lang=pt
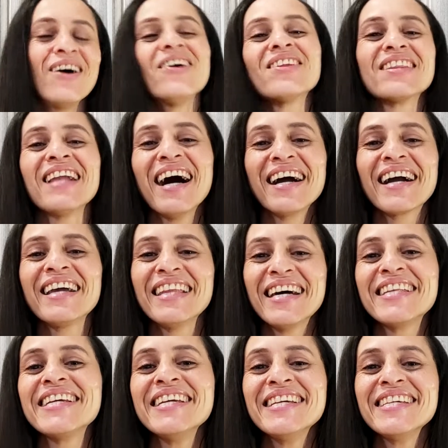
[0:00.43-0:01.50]
Olá,
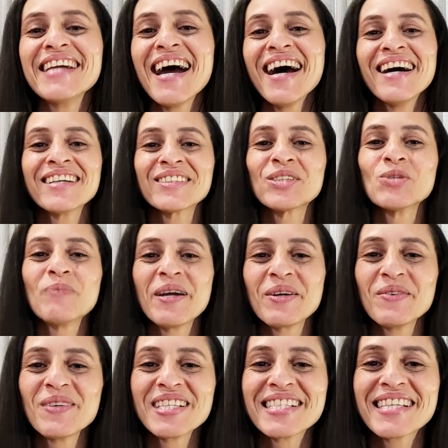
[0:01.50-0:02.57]
galerinha! Tudo bem
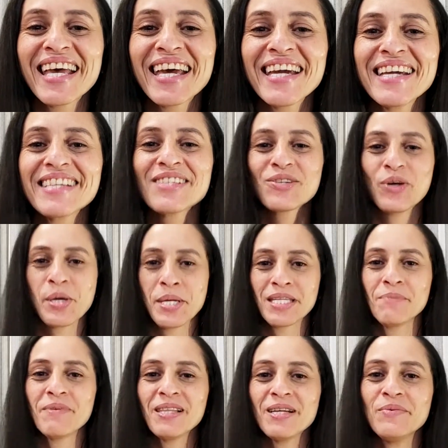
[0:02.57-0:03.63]
com vocês? Eu sou Renata
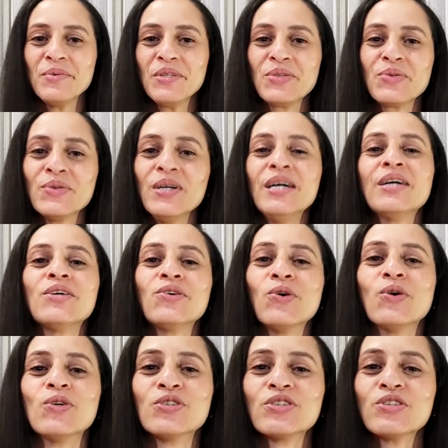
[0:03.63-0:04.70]
Bellarmino e
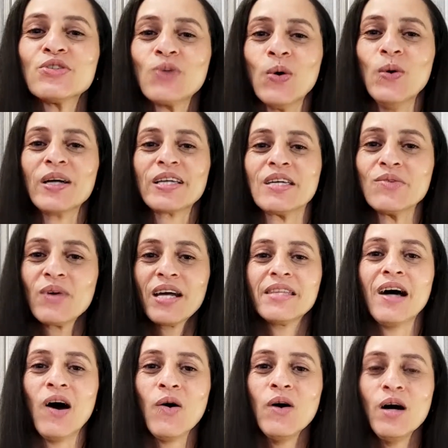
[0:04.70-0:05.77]
hoje estou aqui no
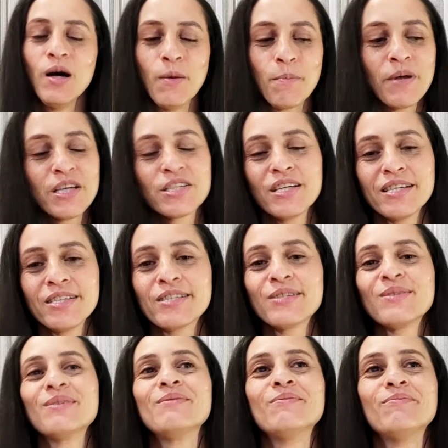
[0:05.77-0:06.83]
canal pra
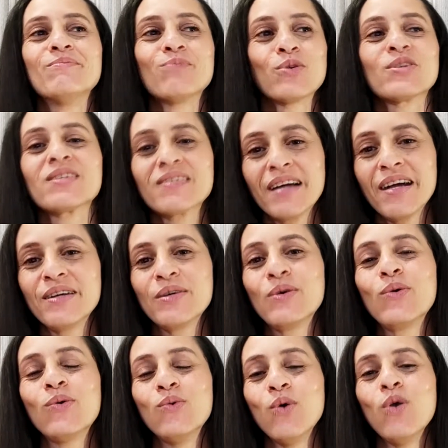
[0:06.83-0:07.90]
gente mostrar
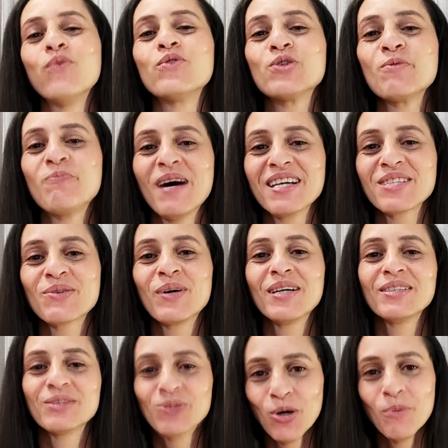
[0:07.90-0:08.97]
o ovo de Páscoa
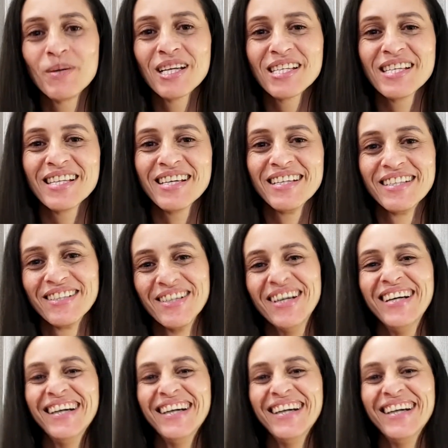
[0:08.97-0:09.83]
do brasileiro.